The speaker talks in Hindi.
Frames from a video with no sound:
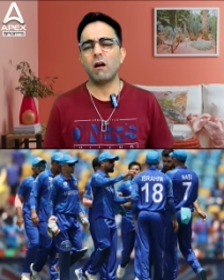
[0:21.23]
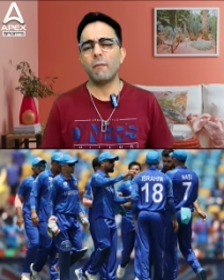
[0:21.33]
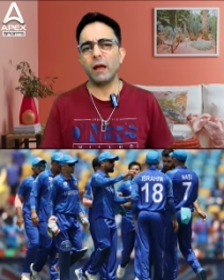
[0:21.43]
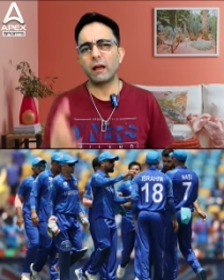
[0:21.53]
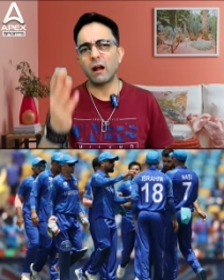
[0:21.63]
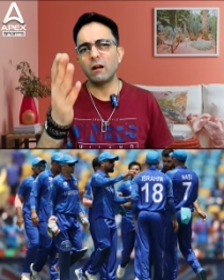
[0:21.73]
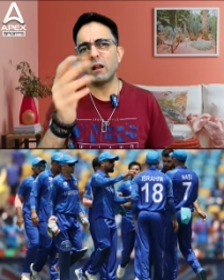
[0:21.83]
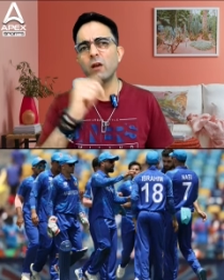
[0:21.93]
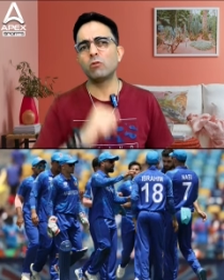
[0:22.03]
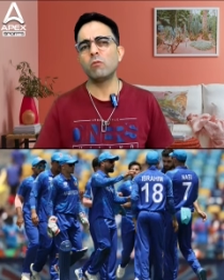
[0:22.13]
अब एक
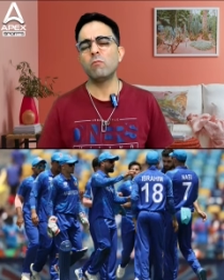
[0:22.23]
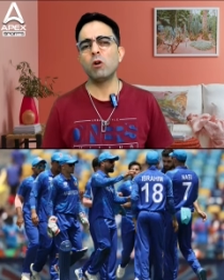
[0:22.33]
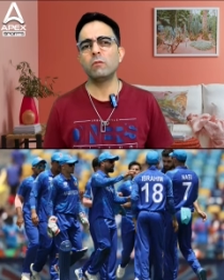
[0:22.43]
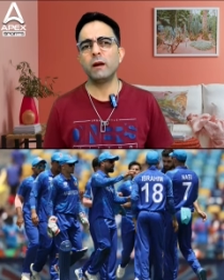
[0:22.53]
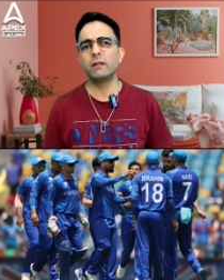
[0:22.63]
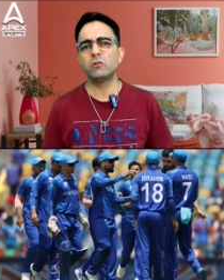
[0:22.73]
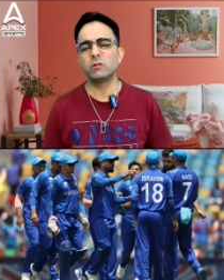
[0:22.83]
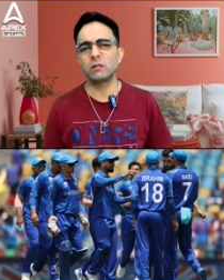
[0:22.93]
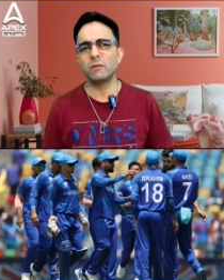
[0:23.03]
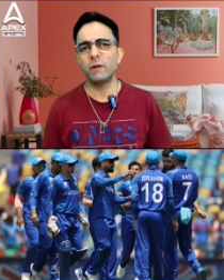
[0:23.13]
घंटे हो तुम बहुत बड़े
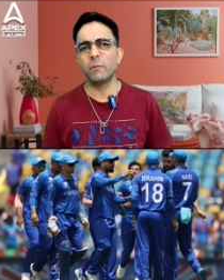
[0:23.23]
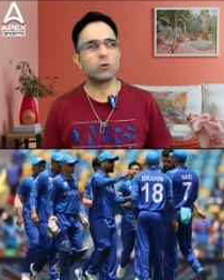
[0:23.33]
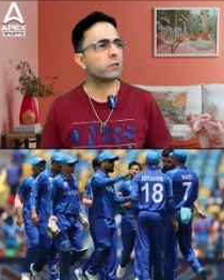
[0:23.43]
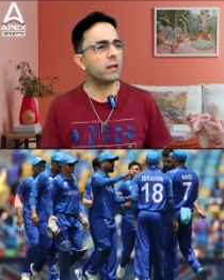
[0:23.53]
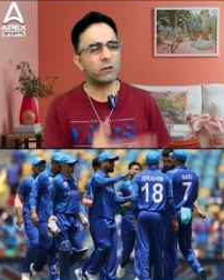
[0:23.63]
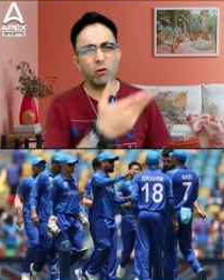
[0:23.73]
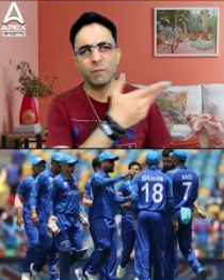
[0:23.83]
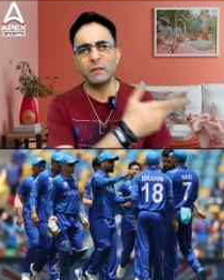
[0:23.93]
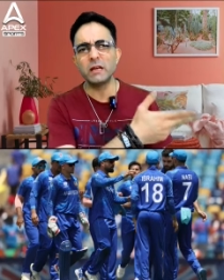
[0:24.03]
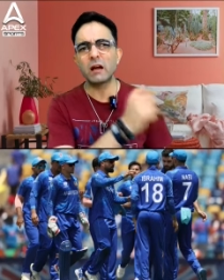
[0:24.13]
जो इस किस्म की पोस्टें लिखते हो
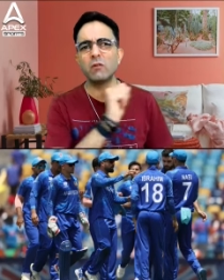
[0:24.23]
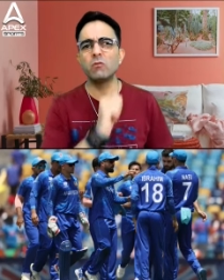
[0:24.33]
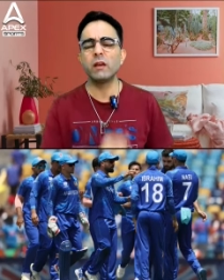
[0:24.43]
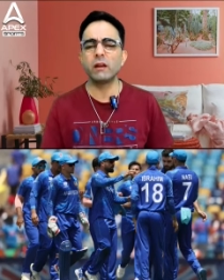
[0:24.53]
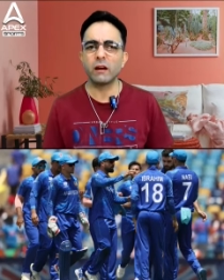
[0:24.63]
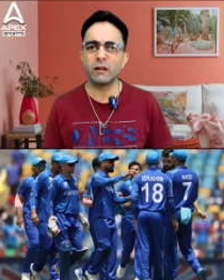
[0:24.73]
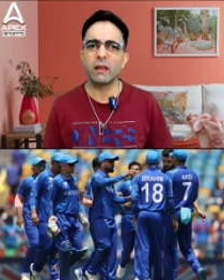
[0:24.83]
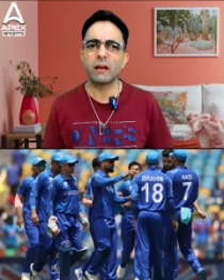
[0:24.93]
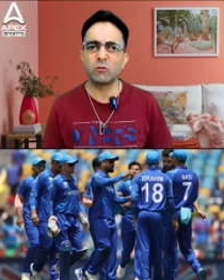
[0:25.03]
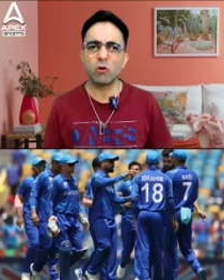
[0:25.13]
कभी जाकर उनकी क्रिकेट
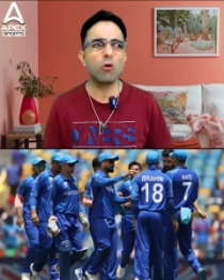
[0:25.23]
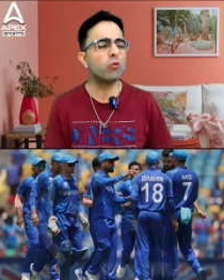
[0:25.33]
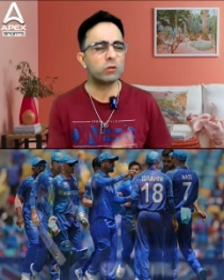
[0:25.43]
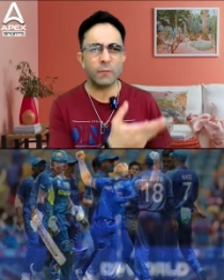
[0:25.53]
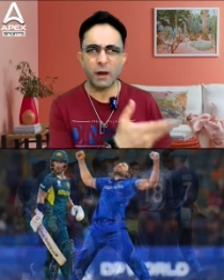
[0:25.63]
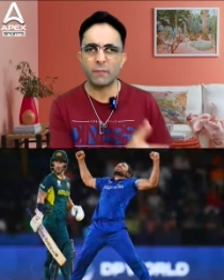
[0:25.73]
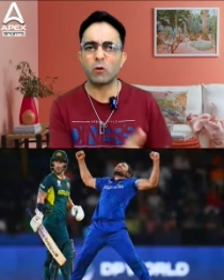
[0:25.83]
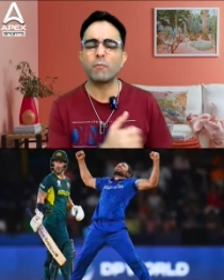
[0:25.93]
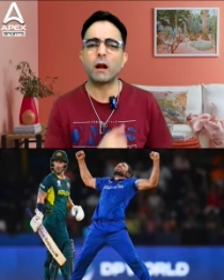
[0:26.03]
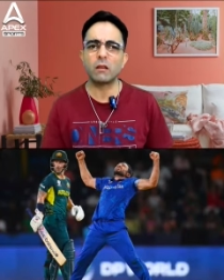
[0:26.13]
देख तो लो उसके बारे
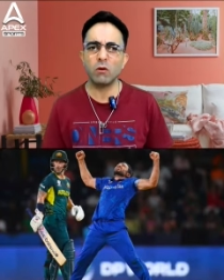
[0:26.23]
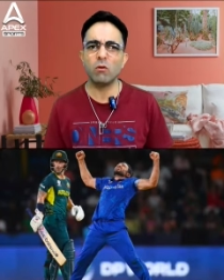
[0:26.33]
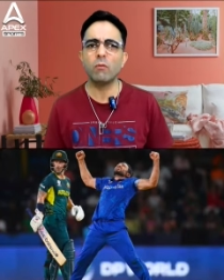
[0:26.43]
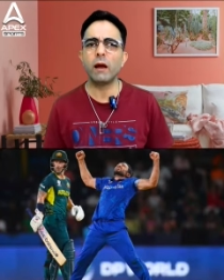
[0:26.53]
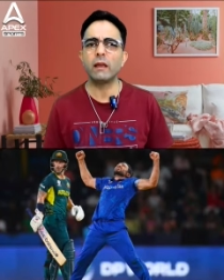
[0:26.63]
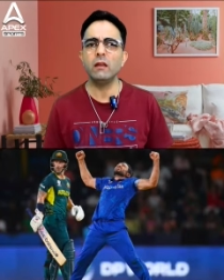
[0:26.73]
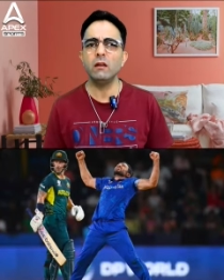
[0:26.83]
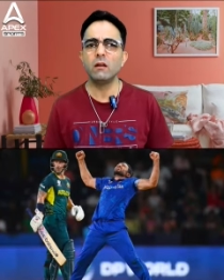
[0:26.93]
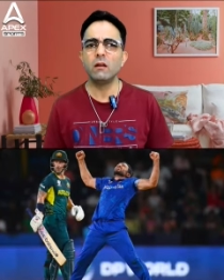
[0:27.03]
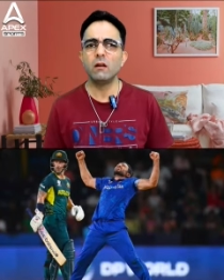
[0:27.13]
में कोई पढ़ तो लो भाई
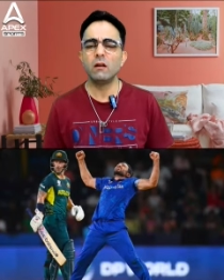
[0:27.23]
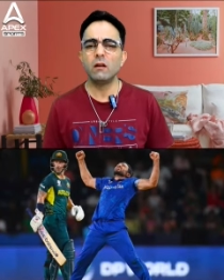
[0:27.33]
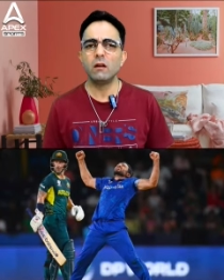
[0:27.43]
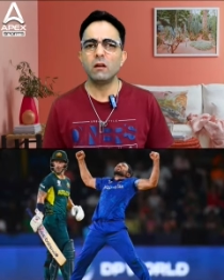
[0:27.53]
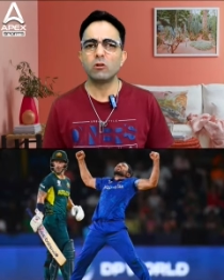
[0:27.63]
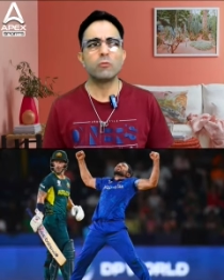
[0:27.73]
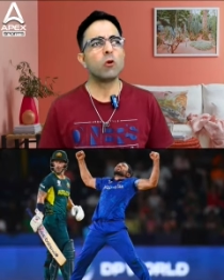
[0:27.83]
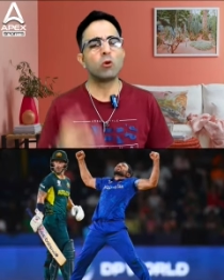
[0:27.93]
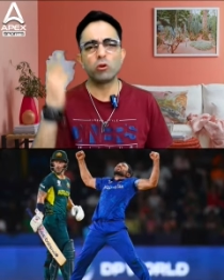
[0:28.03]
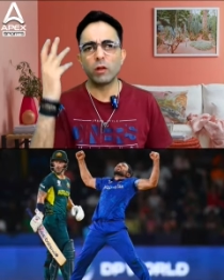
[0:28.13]

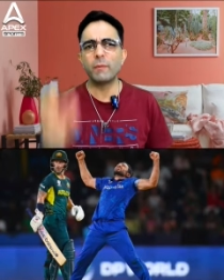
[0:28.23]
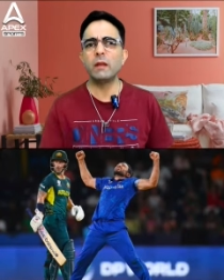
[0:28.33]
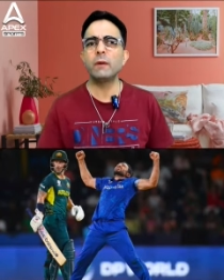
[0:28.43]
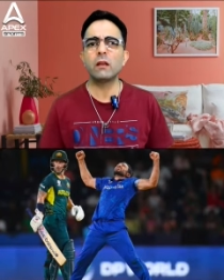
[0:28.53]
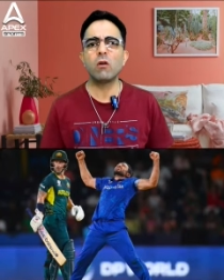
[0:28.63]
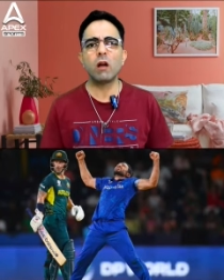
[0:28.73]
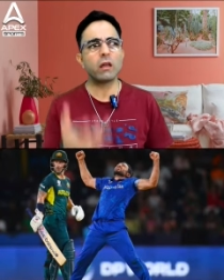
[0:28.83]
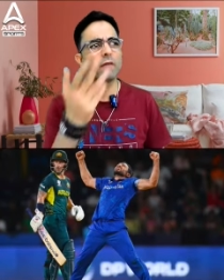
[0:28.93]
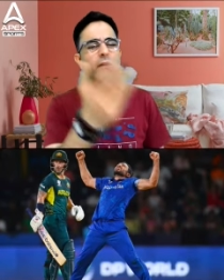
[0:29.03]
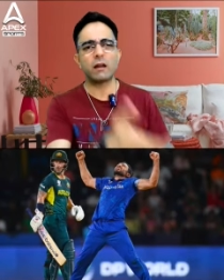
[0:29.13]
तुम लोगों को तो ये भी नहीं पता
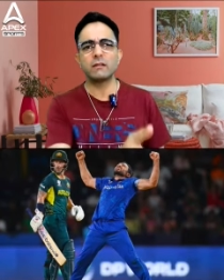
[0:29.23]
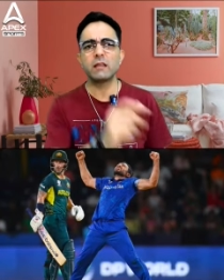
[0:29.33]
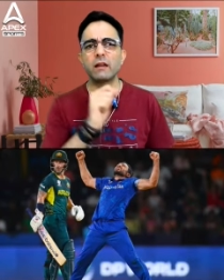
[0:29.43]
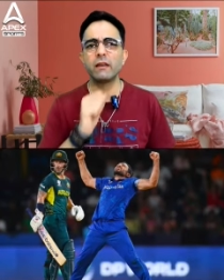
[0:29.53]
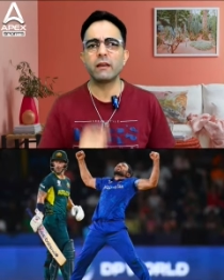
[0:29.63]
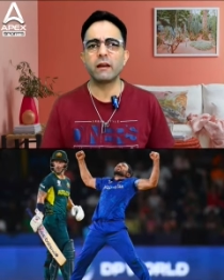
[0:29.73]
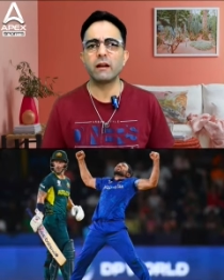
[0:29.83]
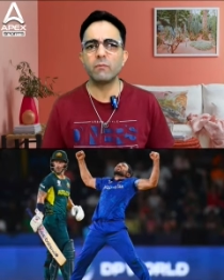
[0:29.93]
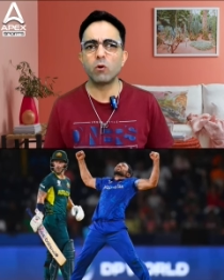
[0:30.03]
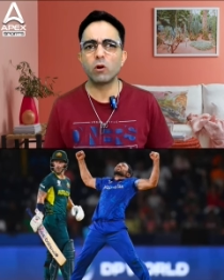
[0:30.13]
होगा कि अफगानिस्तान की
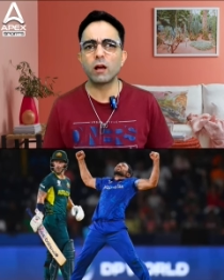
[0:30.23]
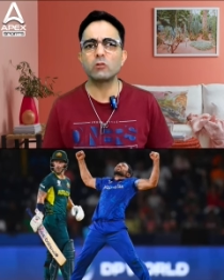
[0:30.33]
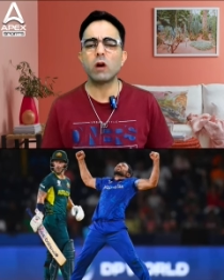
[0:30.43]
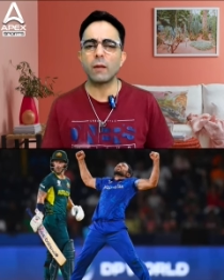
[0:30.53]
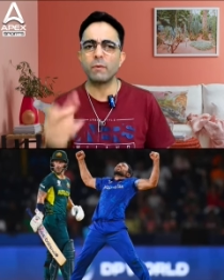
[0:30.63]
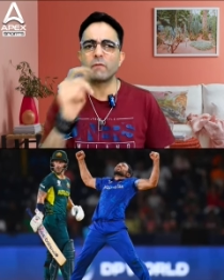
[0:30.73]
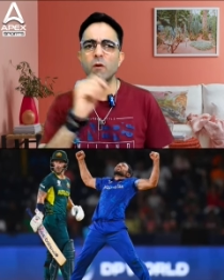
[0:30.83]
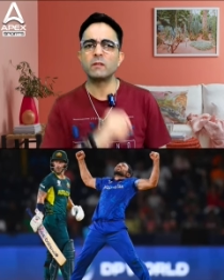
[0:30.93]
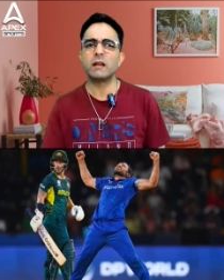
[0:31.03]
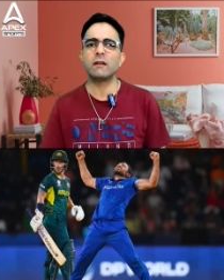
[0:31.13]
क्रिकेट बोर्ड का जो हाई
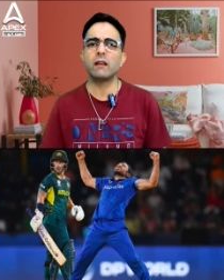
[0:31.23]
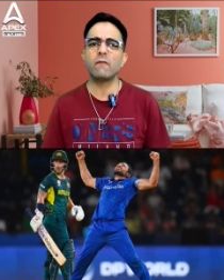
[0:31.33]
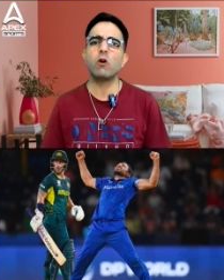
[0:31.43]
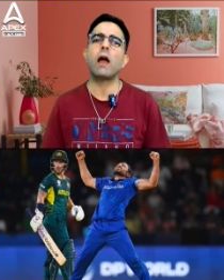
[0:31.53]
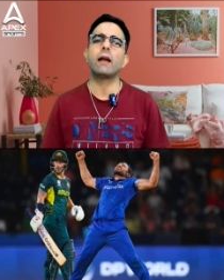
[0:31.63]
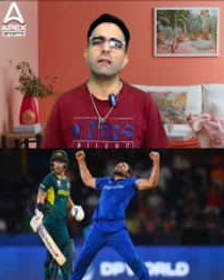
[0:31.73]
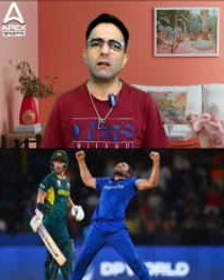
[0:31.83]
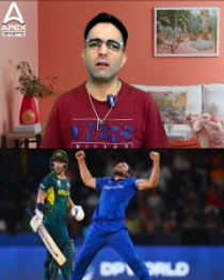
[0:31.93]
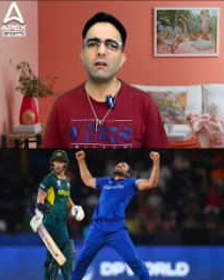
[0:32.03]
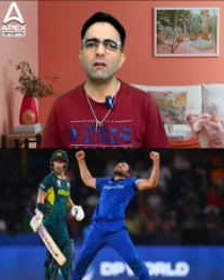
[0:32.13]
परफॉर्मेंस सेंटर है वो है
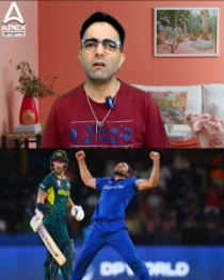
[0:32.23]
किधर